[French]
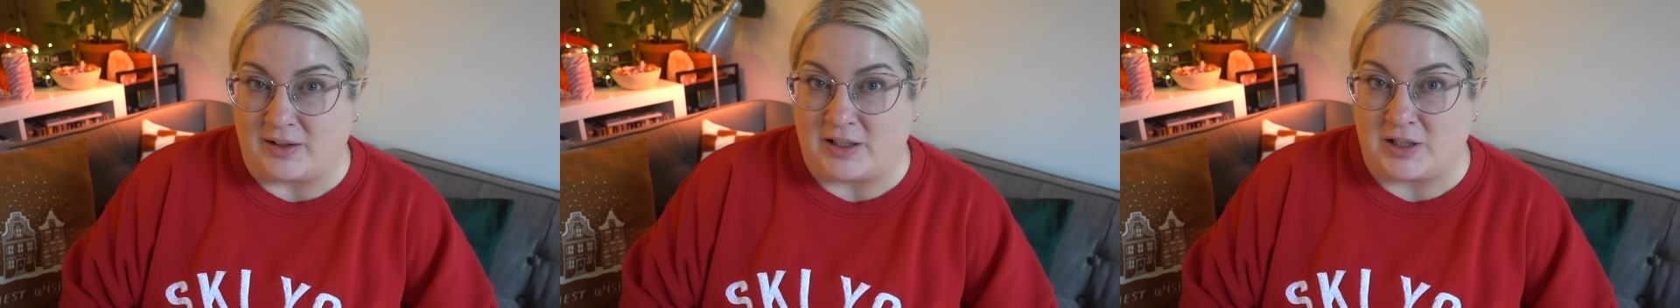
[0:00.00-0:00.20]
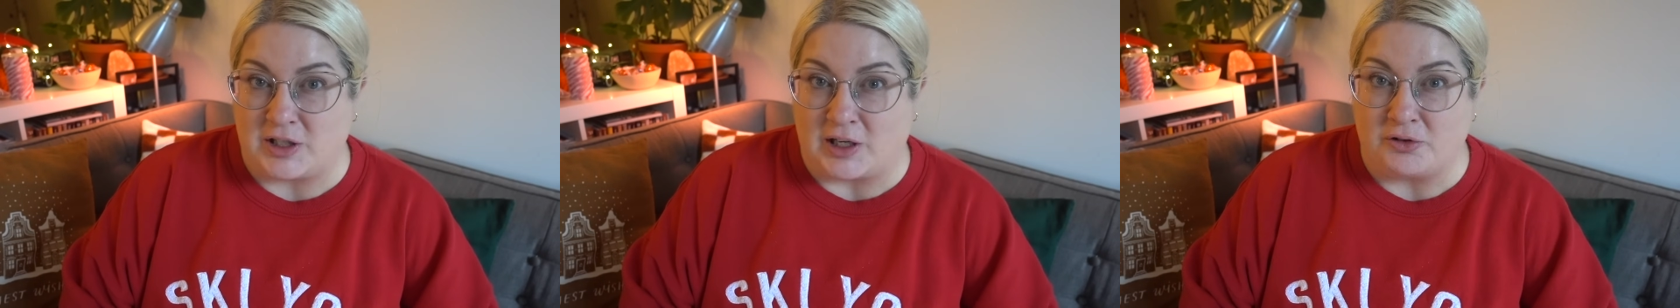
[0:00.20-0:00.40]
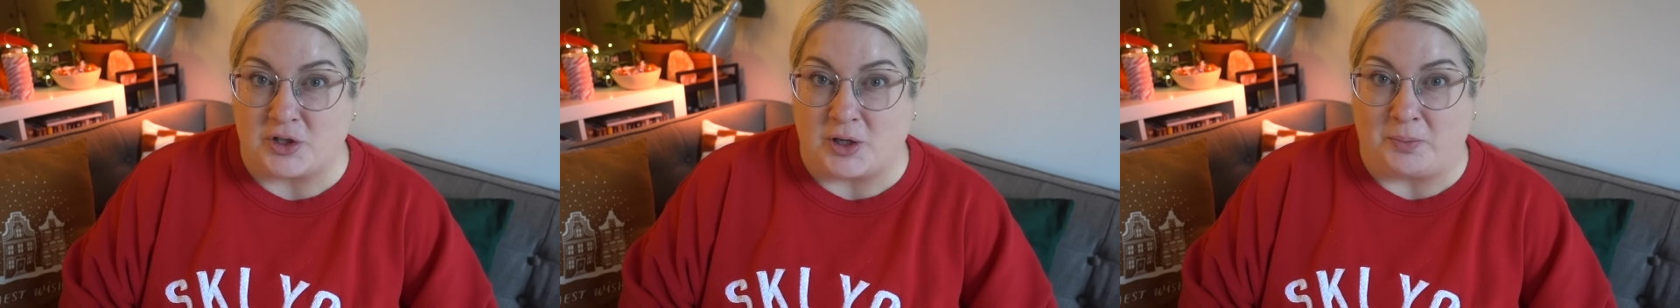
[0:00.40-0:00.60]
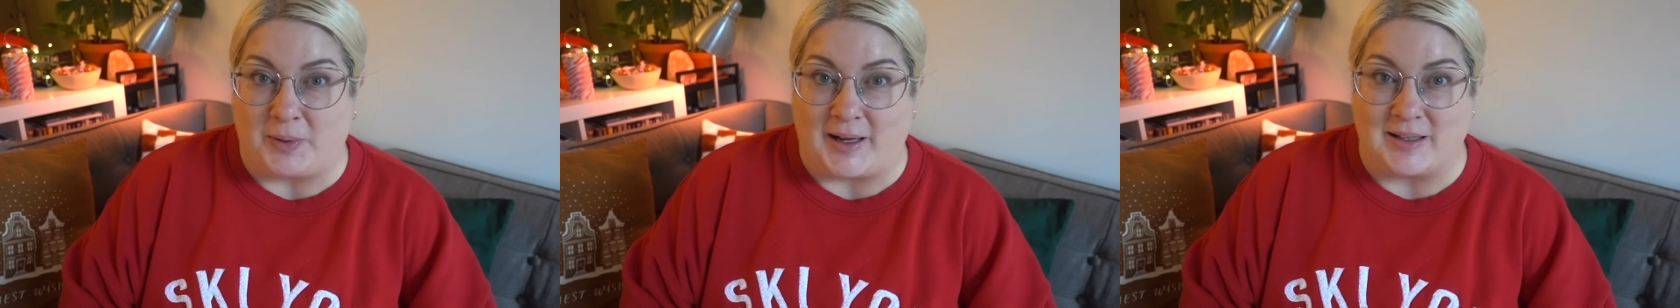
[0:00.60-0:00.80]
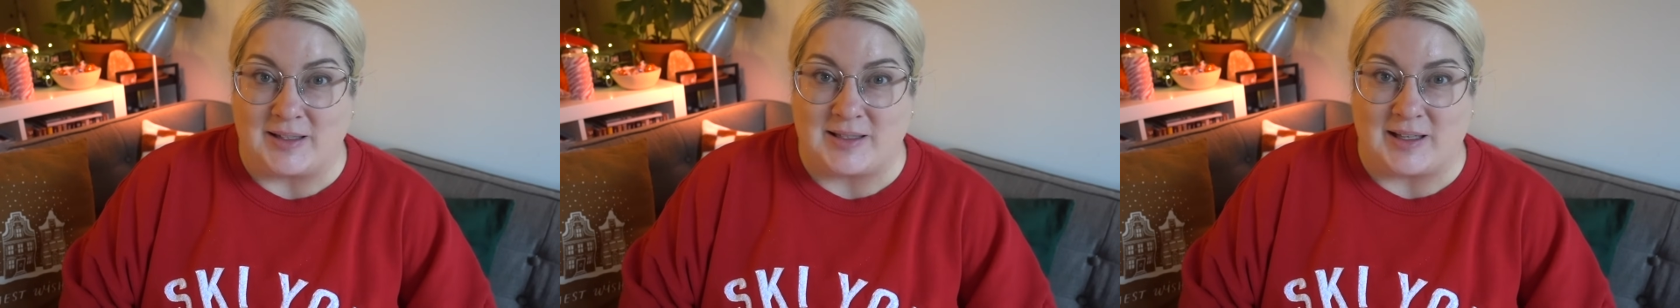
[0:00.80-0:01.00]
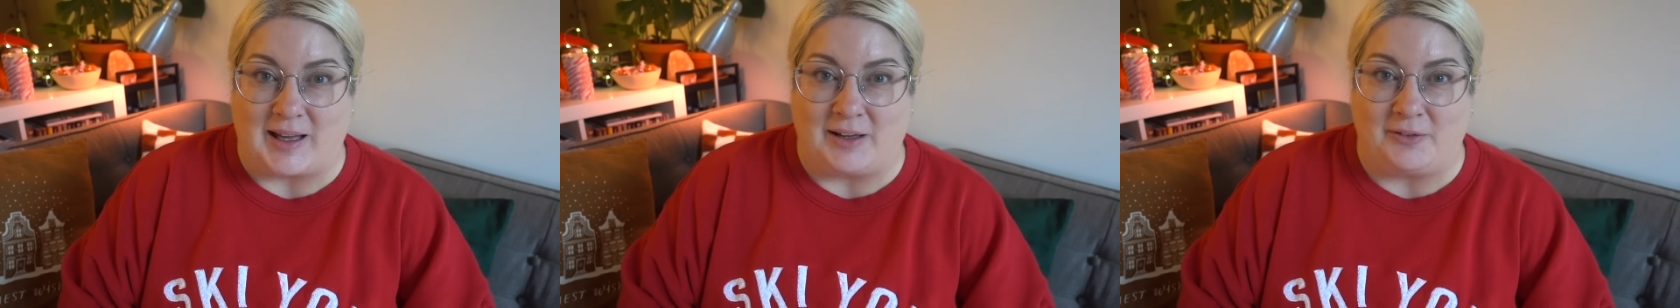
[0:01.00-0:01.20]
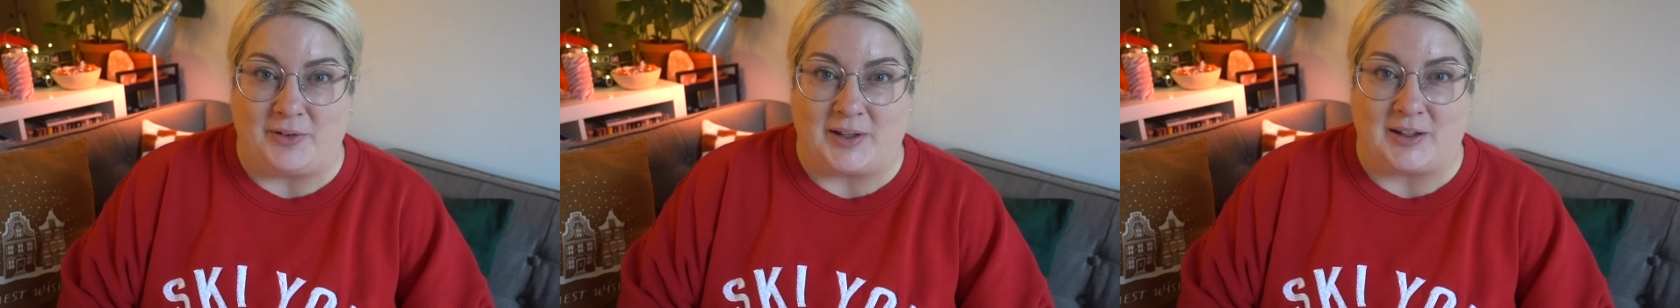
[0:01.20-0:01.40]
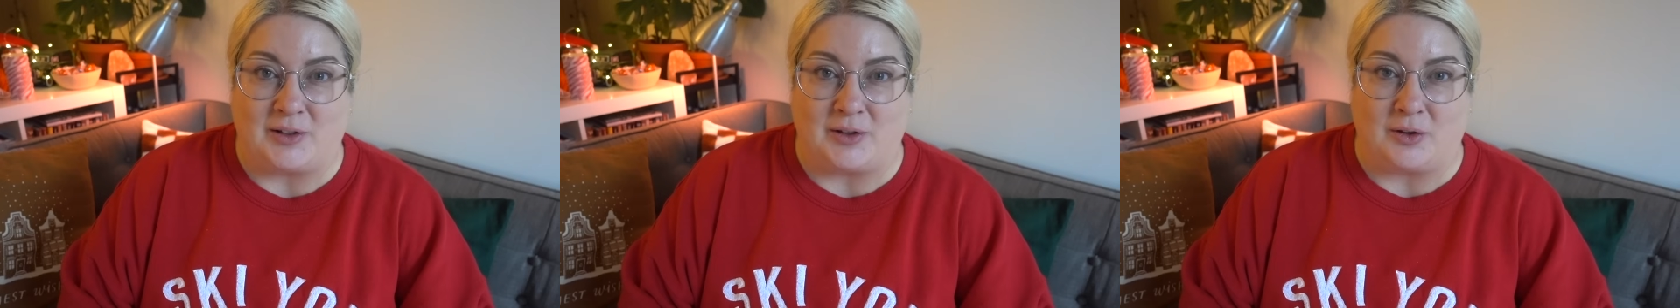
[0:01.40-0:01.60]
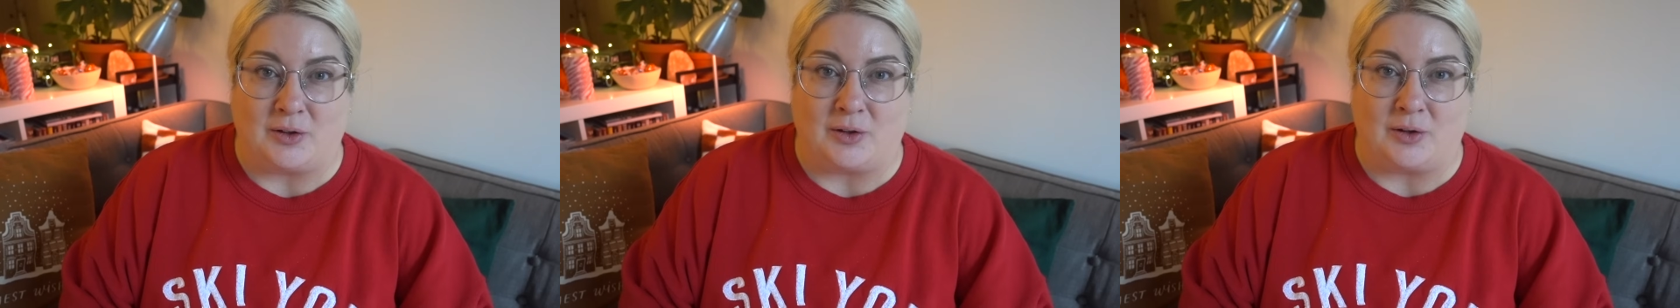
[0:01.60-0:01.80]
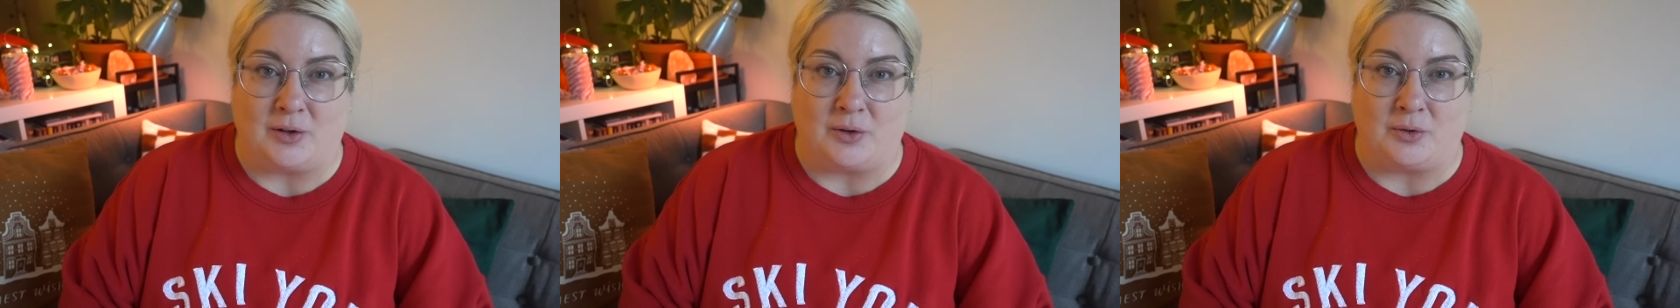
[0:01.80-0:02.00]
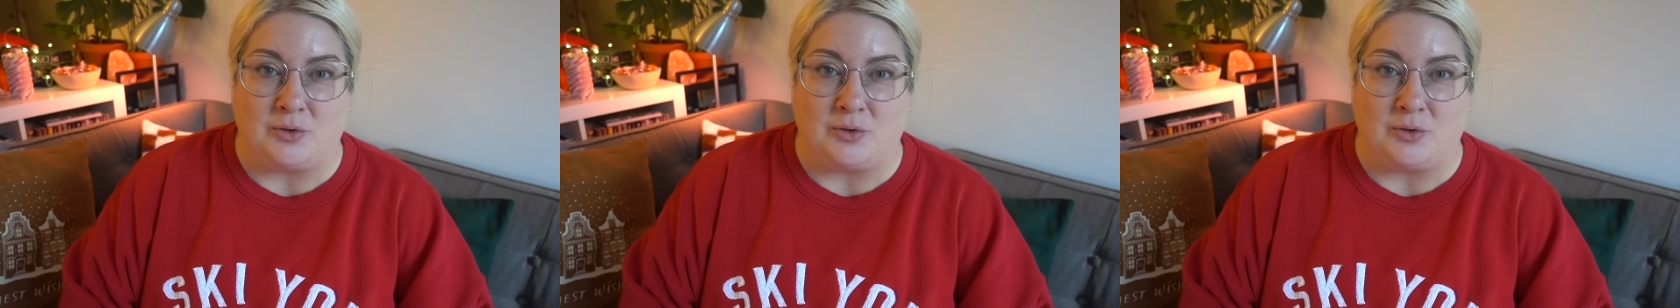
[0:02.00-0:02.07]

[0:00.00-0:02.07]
qui change de place avec euh,